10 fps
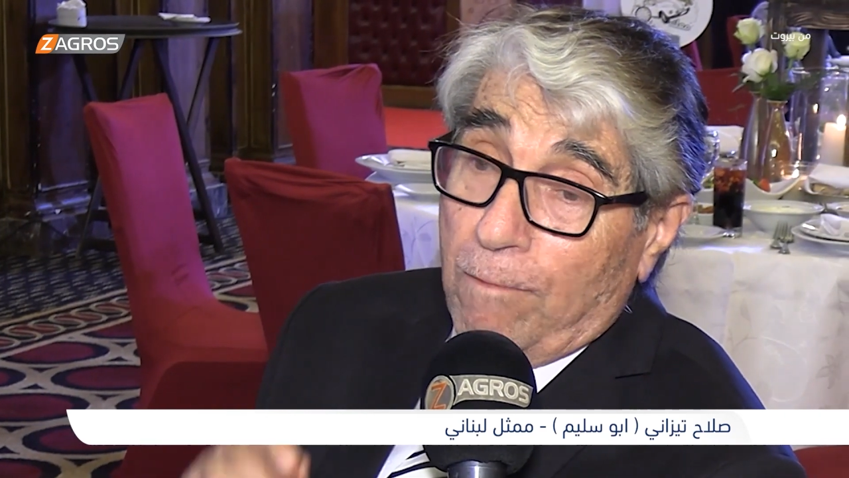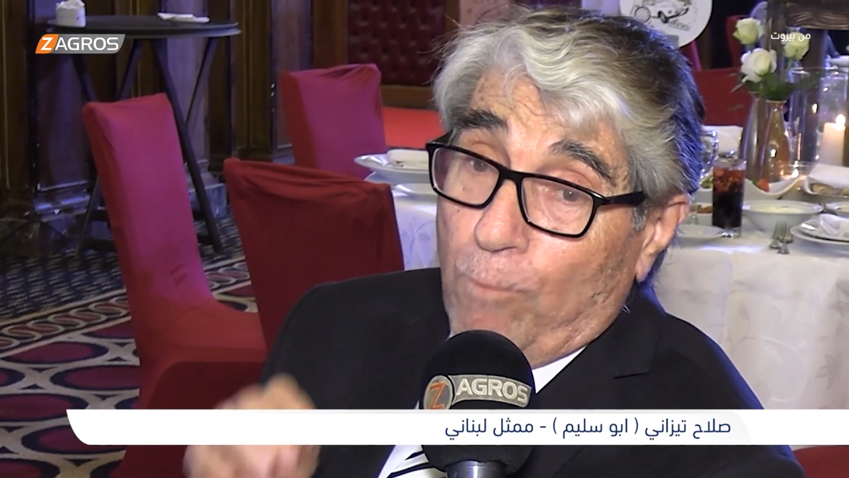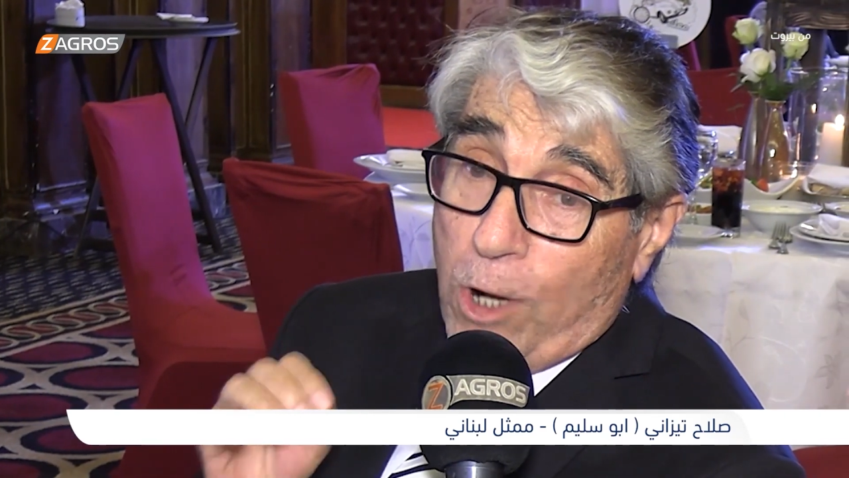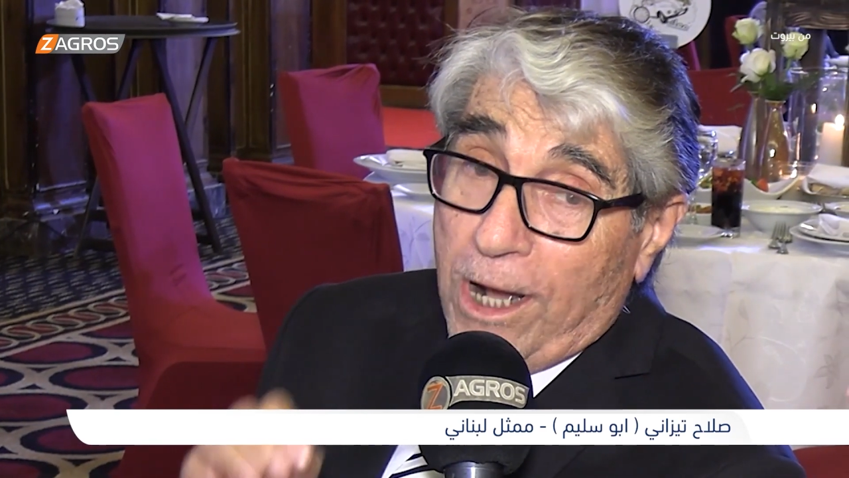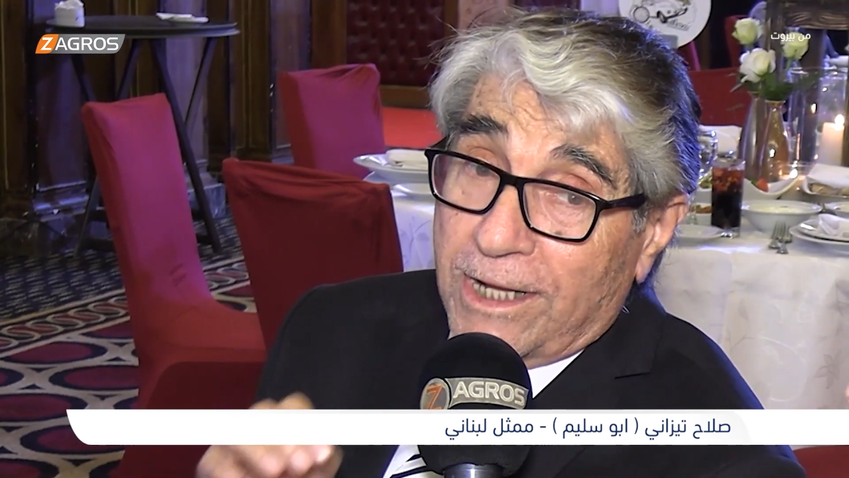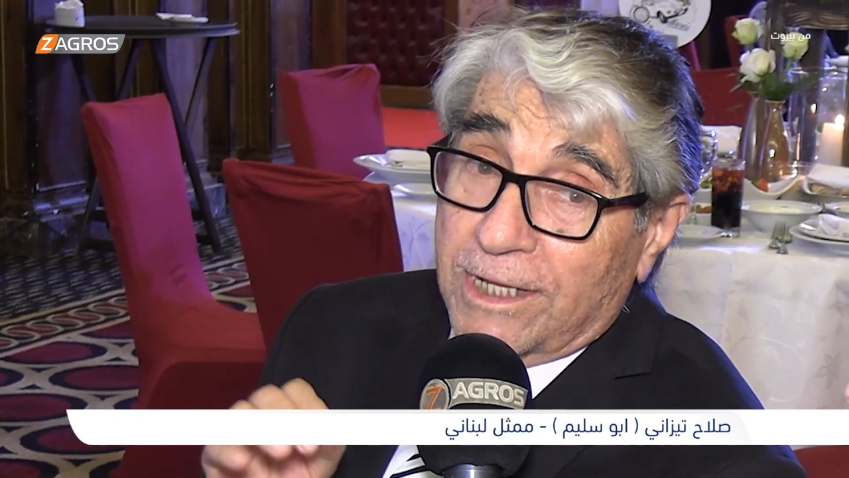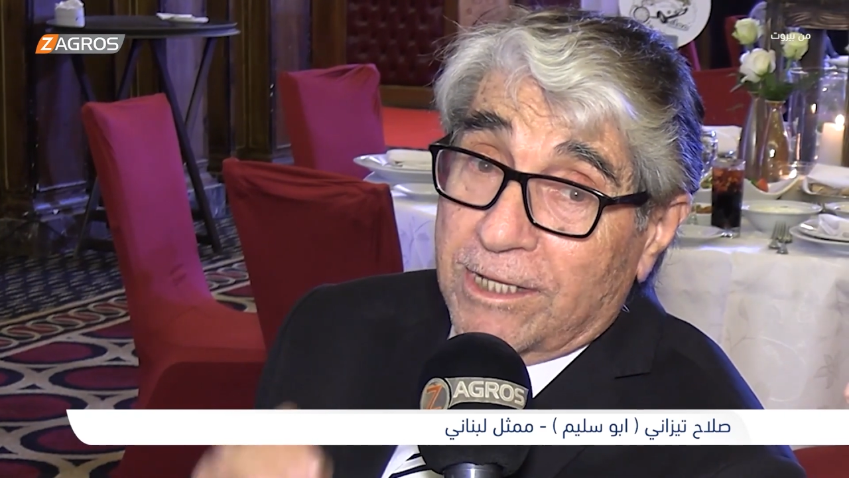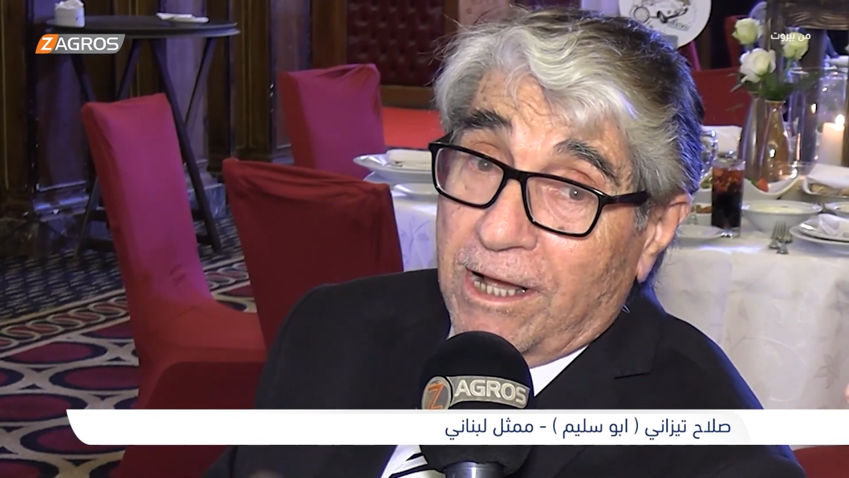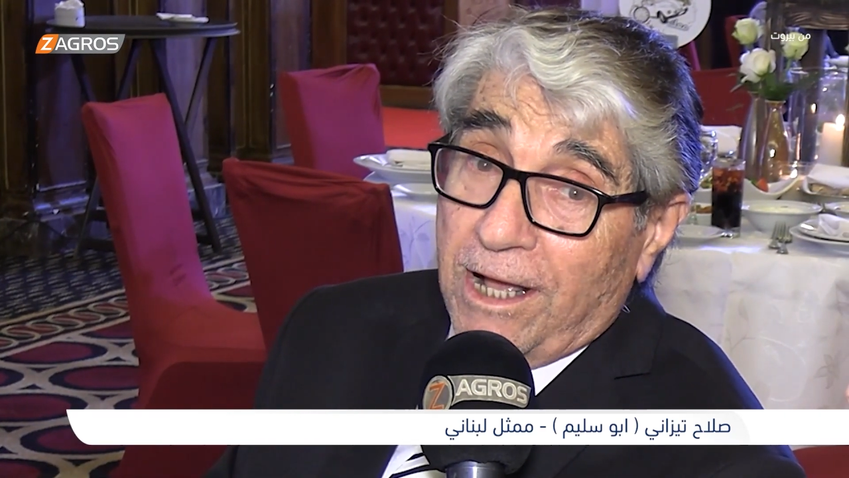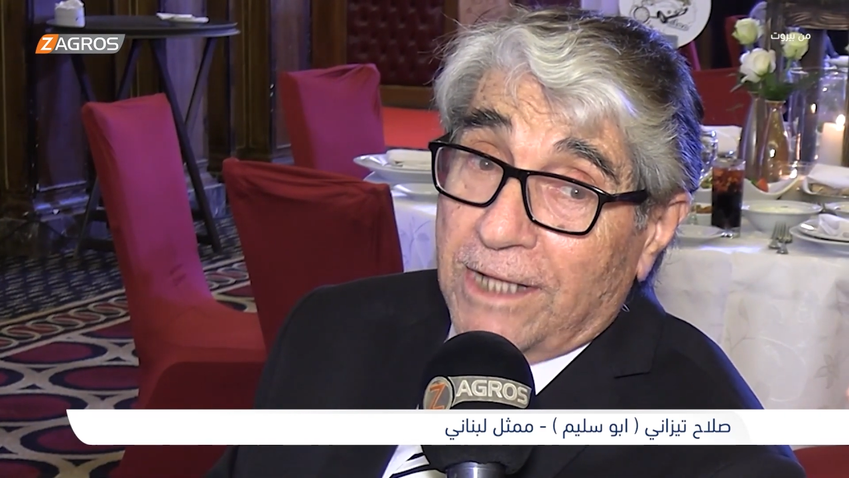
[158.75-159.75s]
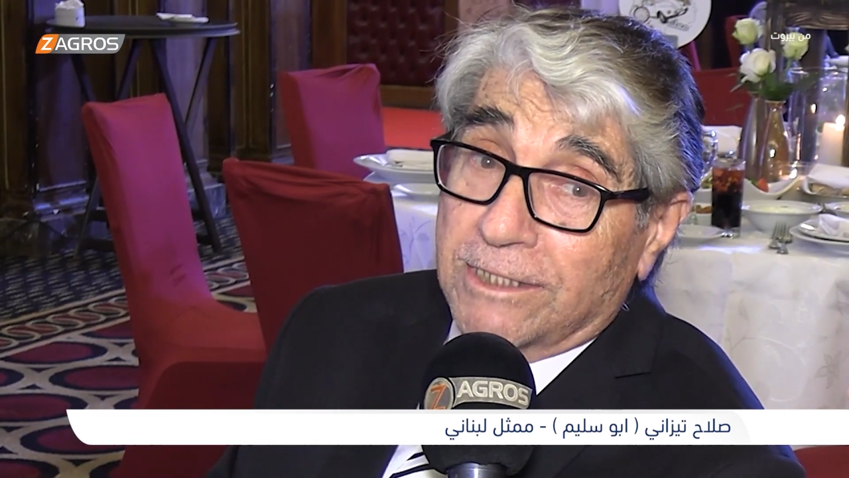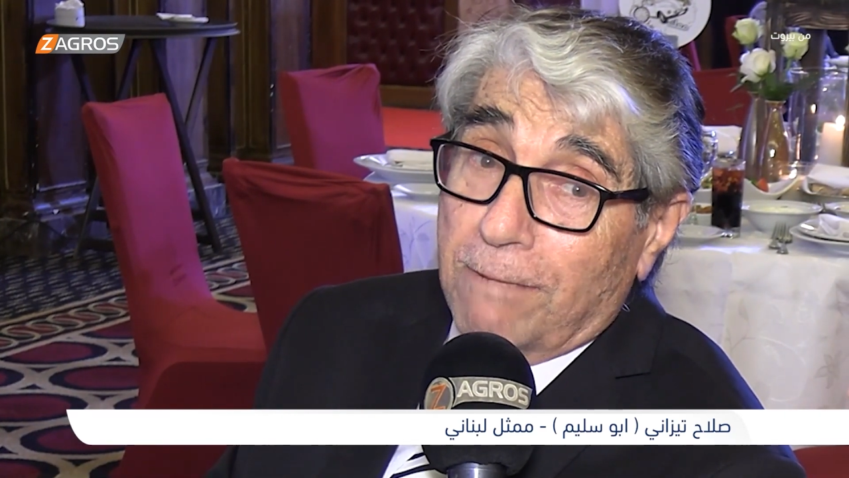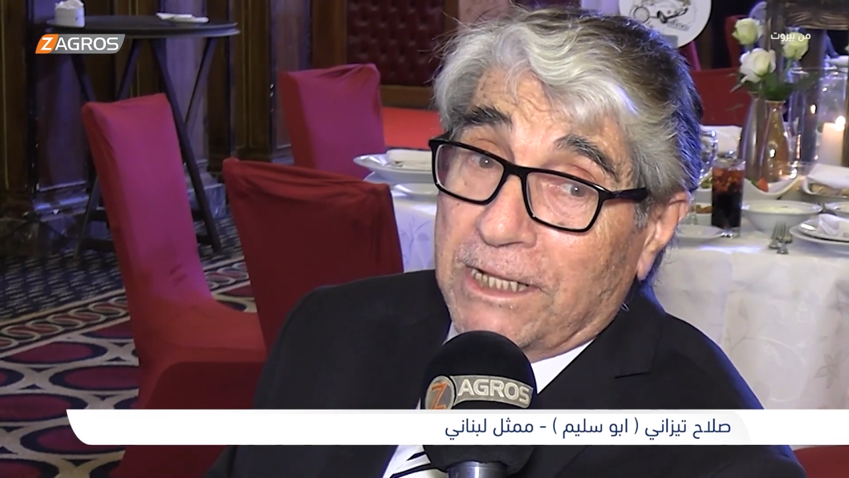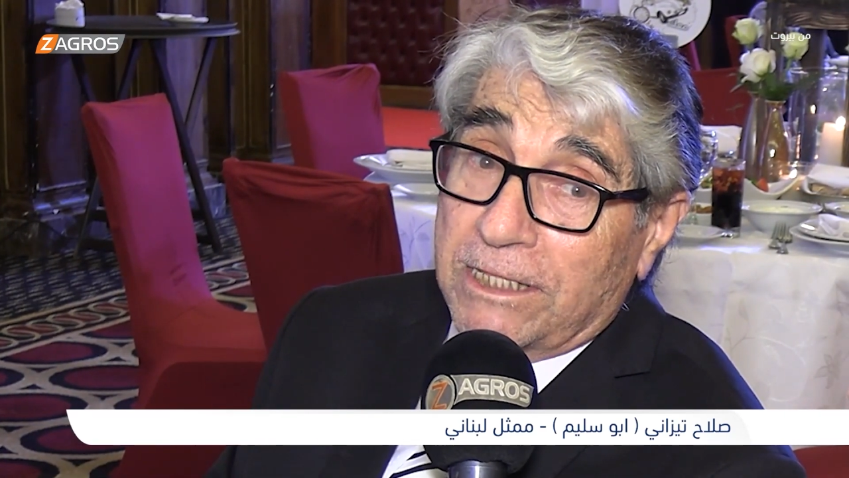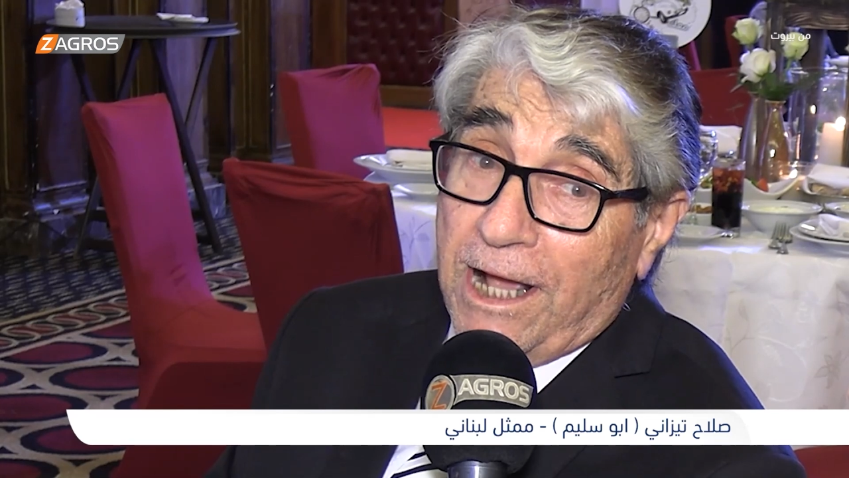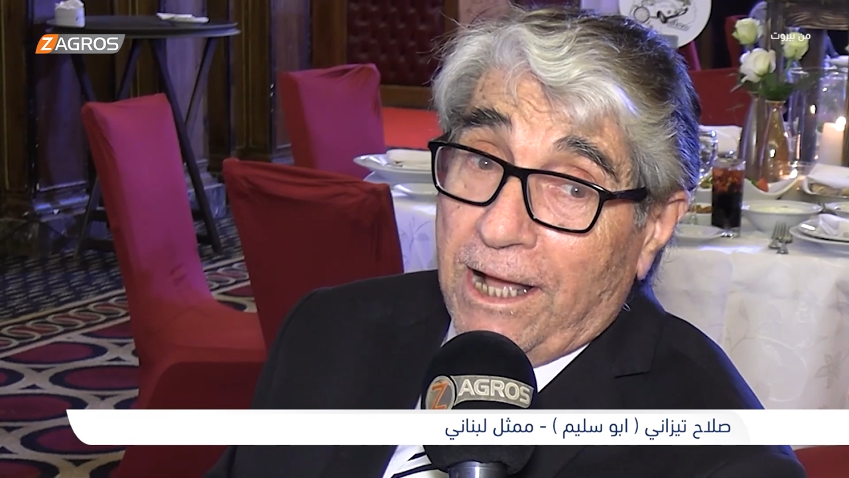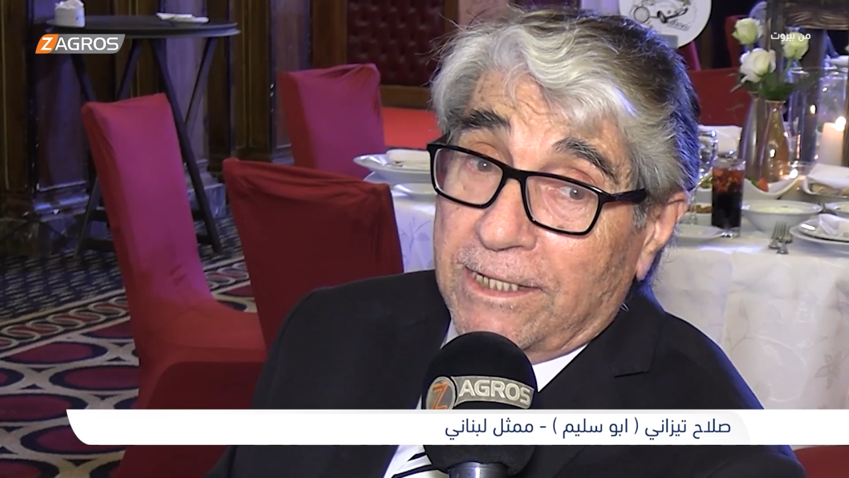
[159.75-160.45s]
معايدة خاصة بدي